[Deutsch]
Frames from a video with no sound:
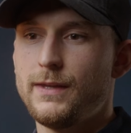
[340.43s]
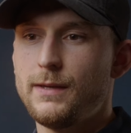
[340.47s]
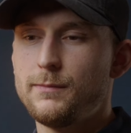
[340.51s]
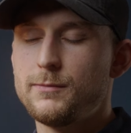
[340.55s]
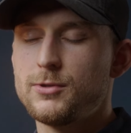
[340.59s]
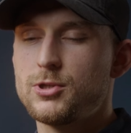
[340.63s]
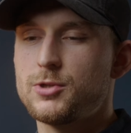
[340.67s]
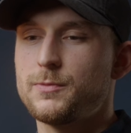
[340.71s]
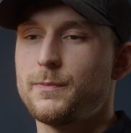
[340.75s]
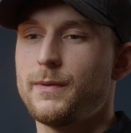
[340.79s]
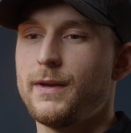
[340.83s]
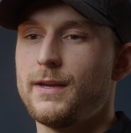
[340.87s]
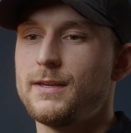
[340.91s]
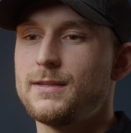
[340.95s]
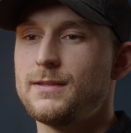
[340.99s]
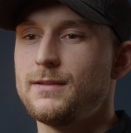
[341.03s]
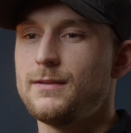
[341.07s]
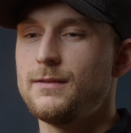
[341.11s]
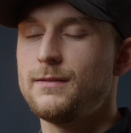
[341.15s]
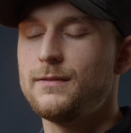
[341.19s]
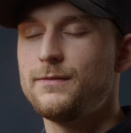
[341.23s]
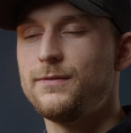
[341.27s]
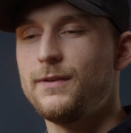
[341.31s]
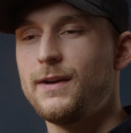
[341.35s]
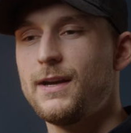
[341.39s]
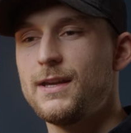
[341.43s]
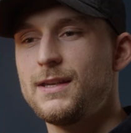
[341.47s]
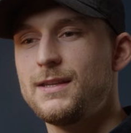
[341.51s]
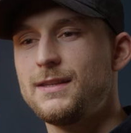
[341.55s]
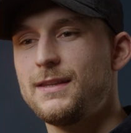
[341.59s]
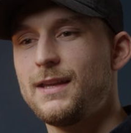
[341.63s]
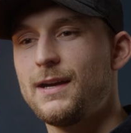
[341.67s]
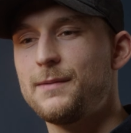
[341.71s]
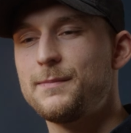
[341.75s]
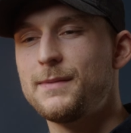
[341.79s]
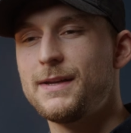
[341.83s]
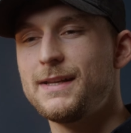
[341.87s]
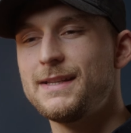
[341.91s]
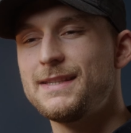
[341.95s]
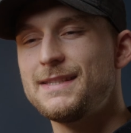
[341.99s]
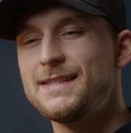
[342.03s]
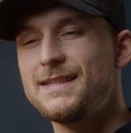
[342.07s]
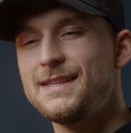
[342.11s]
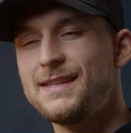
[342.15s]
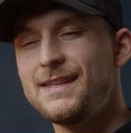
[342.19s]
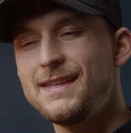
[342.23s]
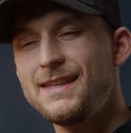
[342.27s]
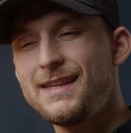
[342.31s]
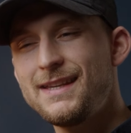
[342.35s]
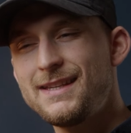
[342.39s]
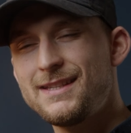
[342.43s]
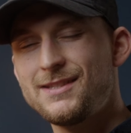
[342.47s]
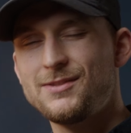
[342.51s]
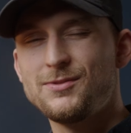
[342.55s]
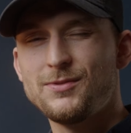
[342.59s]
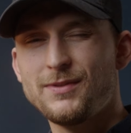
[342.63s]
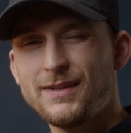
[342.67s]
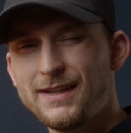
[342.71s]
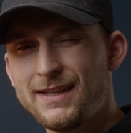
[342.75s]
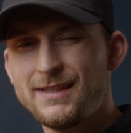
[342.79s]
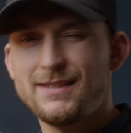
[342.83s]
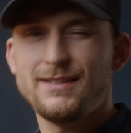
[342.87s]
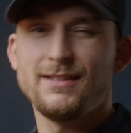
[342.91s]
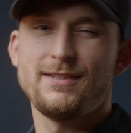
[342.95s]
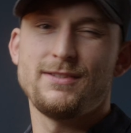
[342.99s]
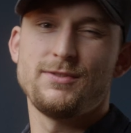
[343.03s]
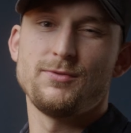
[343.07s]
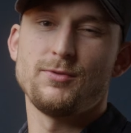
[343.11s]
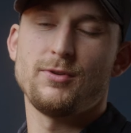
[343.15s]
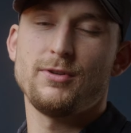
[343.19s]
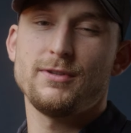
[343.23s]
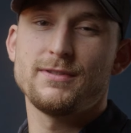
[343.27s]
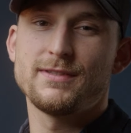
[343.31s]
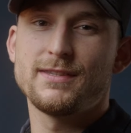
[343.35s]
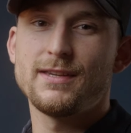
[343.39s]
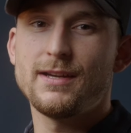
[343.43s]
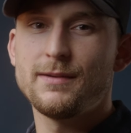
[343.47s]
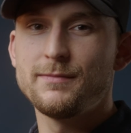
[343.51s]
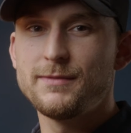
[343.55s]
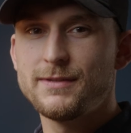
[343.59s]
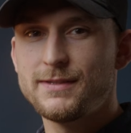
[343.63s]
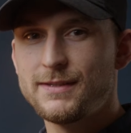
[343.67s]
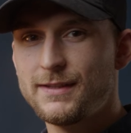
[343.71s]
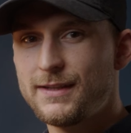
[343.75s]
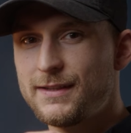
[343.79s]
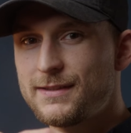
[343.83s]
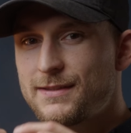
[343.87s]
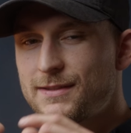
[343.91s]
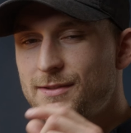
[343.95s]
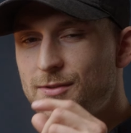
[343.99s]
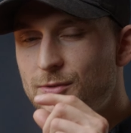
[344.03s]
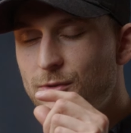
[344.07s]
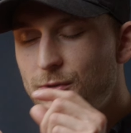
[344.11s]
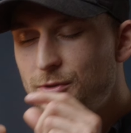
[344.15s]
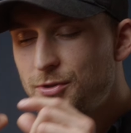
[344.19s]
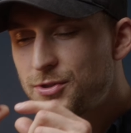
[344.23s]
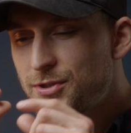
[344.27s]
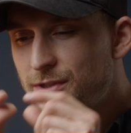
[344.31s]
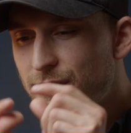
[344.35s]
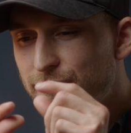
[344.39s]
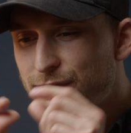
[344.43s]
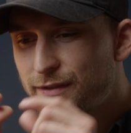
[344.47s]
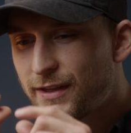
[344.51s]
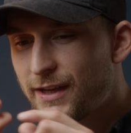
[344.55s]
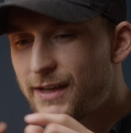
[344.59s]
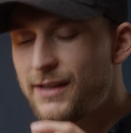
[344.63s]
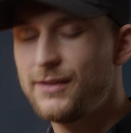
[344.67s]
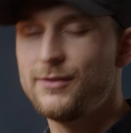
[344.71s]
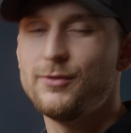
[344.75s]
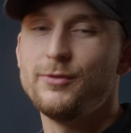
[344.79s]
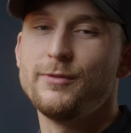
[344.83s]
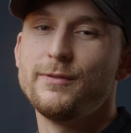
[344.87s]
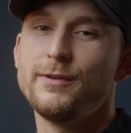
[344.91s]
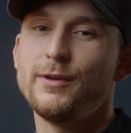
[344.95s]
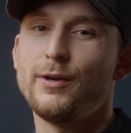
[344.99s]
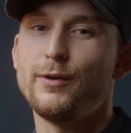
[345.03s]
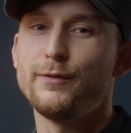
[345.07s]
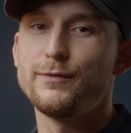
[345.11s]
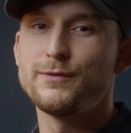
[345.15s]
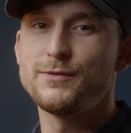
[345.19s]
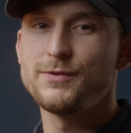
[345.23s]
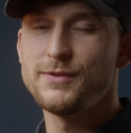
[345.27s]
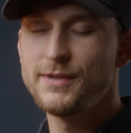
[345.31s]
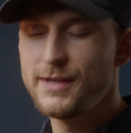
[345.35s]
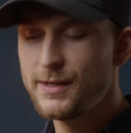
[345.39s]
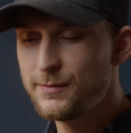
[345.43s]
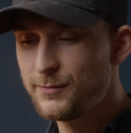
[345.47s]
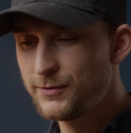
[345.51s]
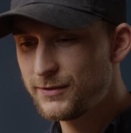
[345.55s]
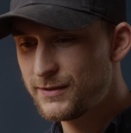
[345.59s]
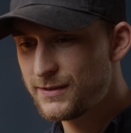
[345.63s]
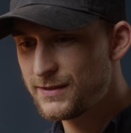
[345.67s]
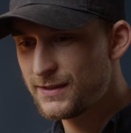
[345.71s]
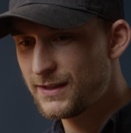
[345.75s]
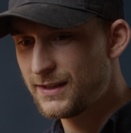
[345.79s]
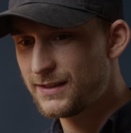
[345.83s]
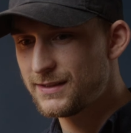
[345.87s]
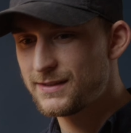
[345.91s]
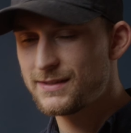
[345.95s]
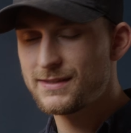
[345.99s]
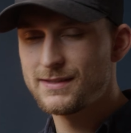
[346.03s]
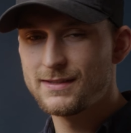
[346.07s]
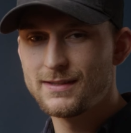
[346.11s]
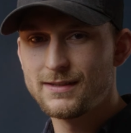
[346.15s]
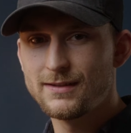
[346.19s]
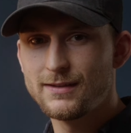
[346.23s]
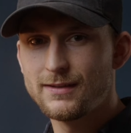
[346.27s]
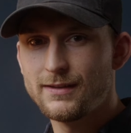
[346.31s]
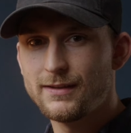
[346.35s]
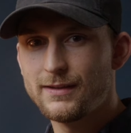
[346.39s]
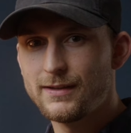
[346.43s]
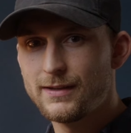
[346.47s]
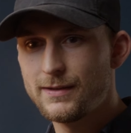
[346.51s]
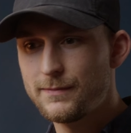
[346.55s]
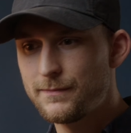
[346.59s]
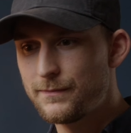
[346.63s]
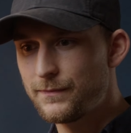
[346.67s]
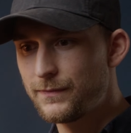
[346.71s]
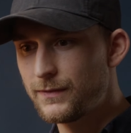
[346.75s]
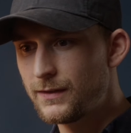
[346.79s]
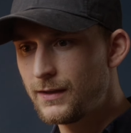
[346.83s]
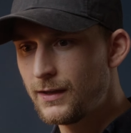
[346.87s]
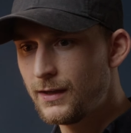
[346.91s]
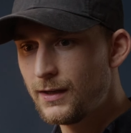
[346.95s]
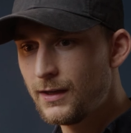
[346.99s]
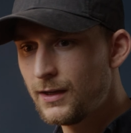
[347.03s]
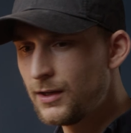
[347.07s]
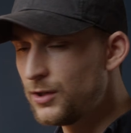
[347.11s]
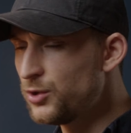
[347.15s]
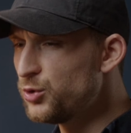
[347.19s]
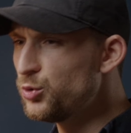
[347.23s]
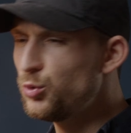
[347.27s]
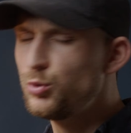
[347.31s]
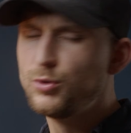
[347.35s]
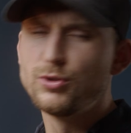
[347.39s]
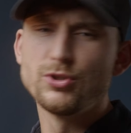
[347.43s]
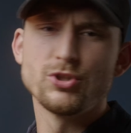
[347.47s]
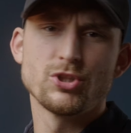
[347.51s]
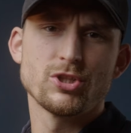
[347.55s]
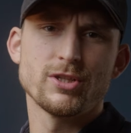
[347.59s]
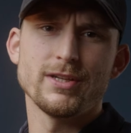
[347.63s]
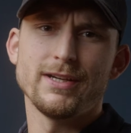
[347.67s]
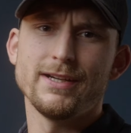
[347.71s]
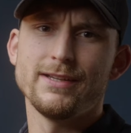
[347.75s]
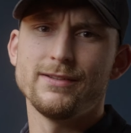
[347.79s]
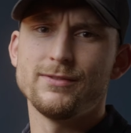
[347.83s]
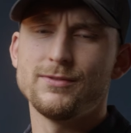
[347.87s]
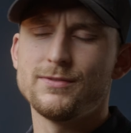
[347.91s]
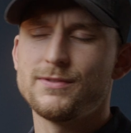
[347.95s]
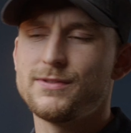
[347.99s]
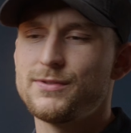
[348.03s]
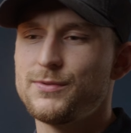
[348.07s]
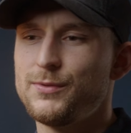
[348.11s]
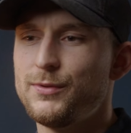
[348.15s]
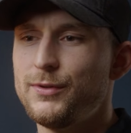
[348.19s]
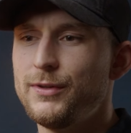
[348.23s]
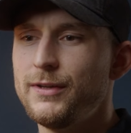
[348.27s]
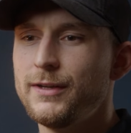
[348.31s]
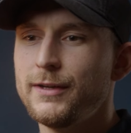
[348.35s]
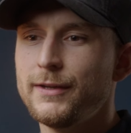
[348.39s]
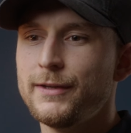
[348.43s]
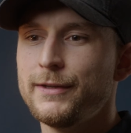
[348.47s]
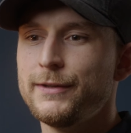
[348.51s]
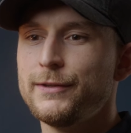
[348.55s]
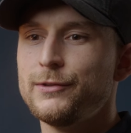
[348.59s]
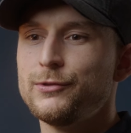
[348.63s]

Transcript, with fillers: Dementsprechend war ich damals nicht so richtig sorgsam, diese ganzen Kunststoffteile irgendwie aufzuheben und diese ganzen ähm, Nutensteine und so.